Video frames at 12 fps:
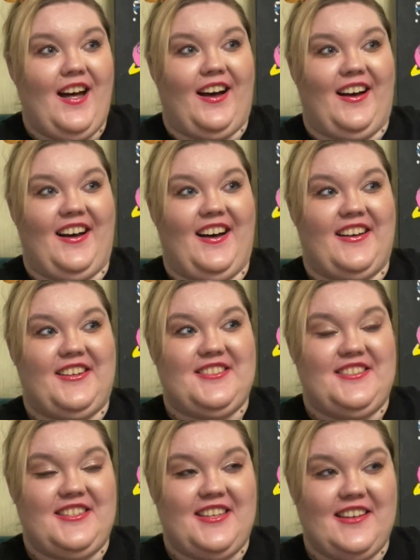а,
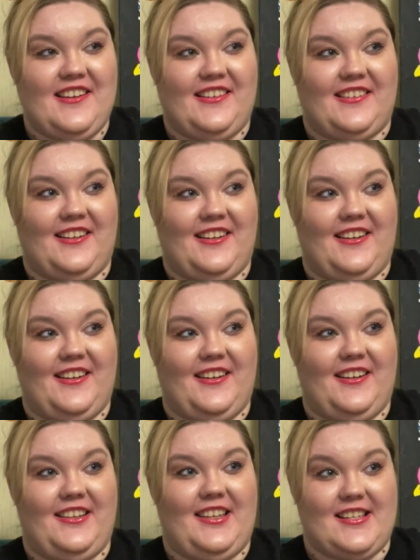где
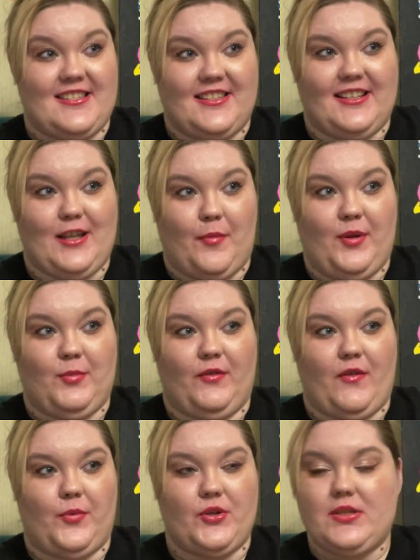а, я задала прямой
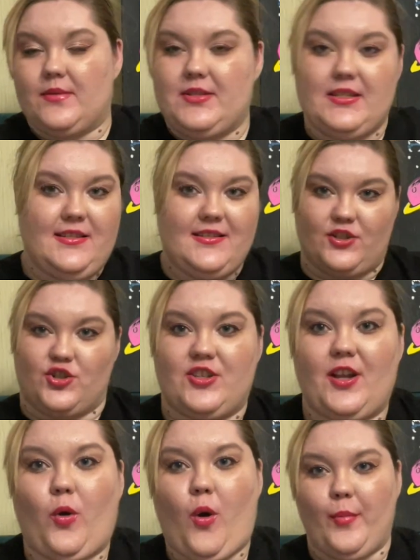вопрос, там сидит, значит,
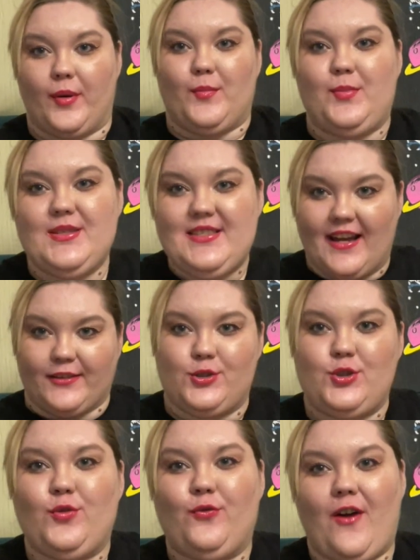такой прям пиздатый
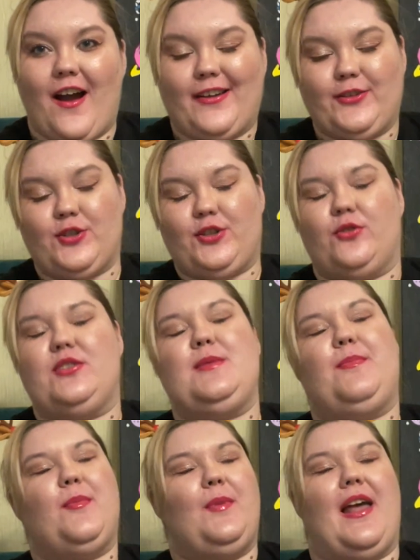чувак, который такой,
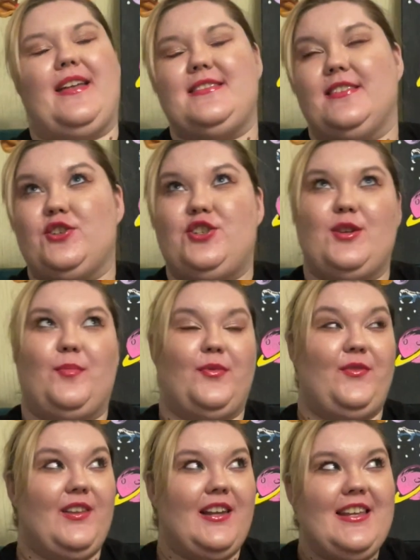типа, блядь, я вообще
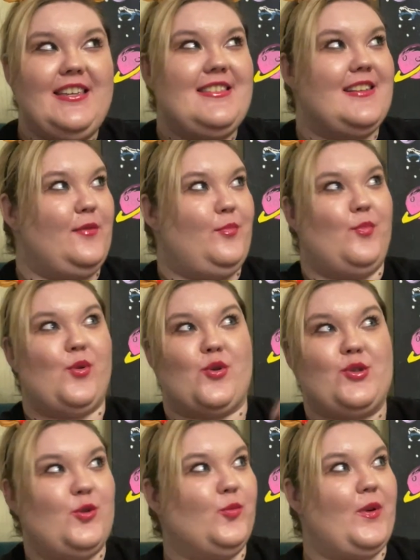повелитель
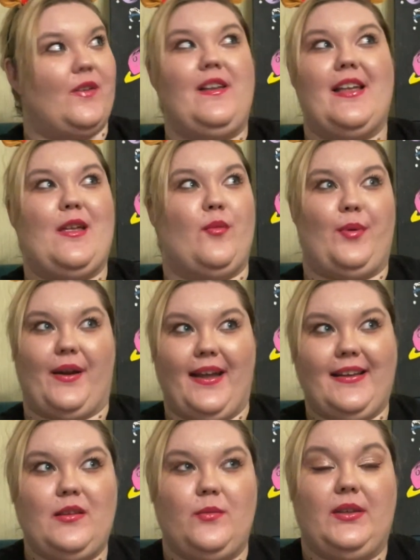просто управления
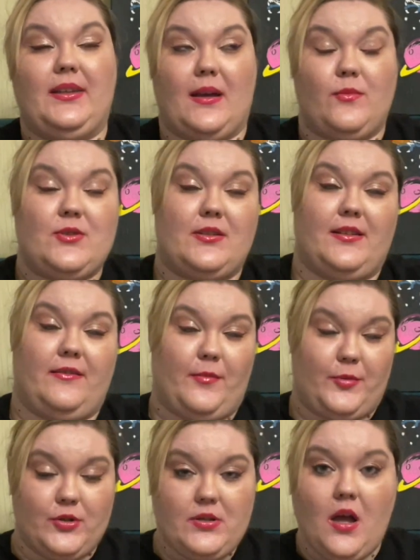проектами, я ему задала
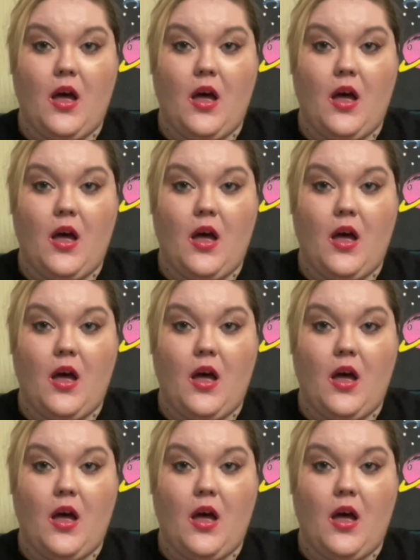вопрос,